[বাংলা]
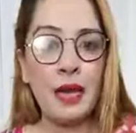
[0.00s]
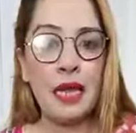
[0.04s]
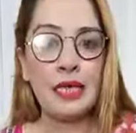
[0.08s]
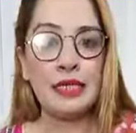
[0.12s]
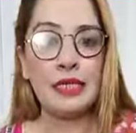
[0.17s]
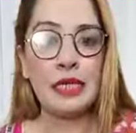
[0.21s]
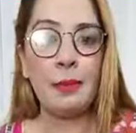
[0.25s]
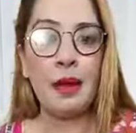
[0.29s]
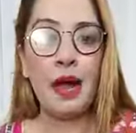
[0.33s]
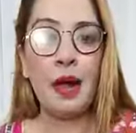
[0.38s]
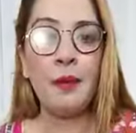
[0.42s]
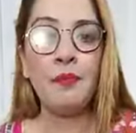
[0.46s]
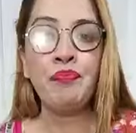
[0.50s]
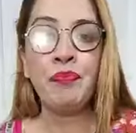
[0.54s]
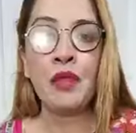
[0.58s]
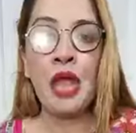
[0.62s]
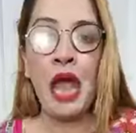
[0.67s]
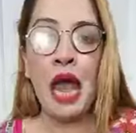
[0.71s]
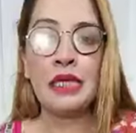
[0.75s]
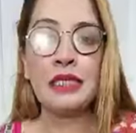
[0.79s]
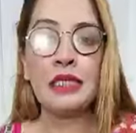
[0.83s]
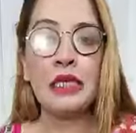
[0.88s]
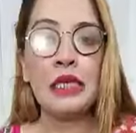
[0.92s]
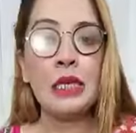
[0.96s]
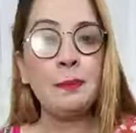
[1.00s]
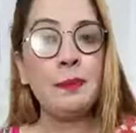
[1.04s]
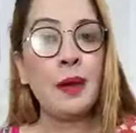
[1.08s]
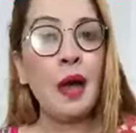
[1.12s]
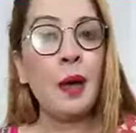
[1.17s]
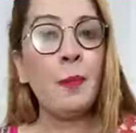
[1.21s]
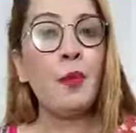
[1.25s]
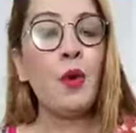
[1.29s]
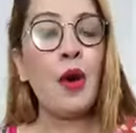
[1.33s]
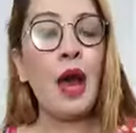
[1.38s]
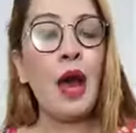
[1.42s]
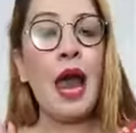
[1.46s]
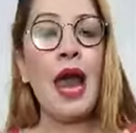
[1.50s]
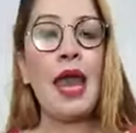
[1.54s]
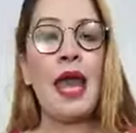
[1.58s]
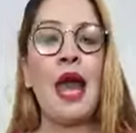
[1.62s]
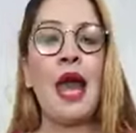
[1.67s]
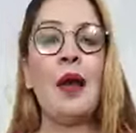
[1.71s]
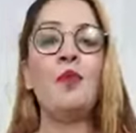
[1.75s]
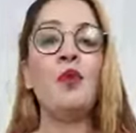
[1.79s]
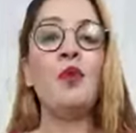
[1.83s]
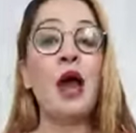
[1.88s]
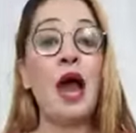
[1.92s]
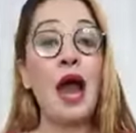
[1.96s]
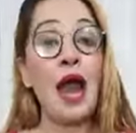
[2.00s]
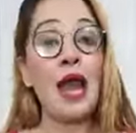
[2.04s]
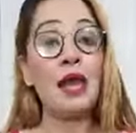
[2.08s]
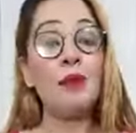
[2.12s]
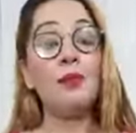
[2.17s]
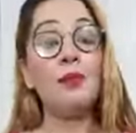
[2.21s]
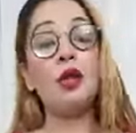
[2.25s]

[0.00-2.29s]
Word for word: পেয়ে যাবা আচ্ছা নিপা আপু হাই আপু হাই